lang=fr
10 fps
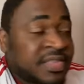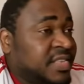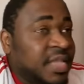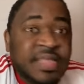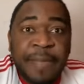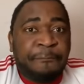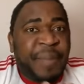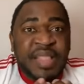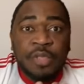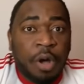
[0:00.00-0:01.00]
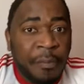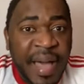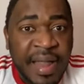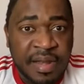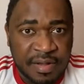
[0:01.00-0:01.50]
Ce n'est pas
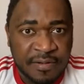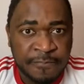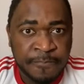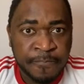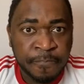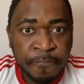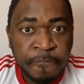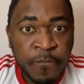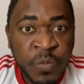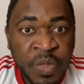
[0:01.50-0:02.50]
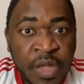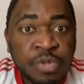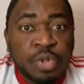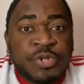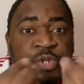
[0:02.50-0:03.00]
normal.
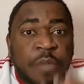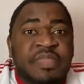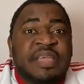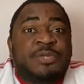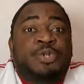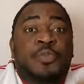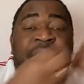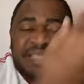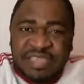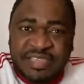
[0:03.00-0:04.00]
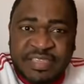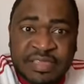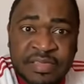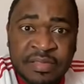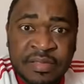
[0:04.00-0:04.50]
Nous sommes des
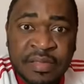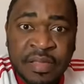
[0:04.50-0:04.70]
humanistes.